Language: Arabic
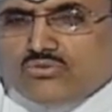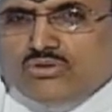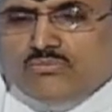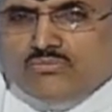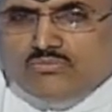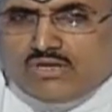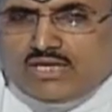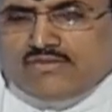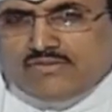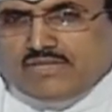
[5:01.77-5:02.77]

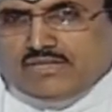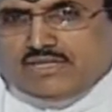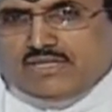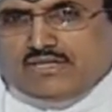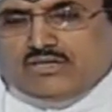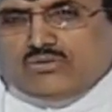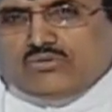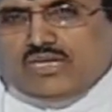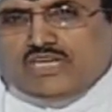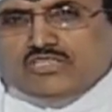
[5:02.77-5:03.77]
وأنا في نظري أنه لا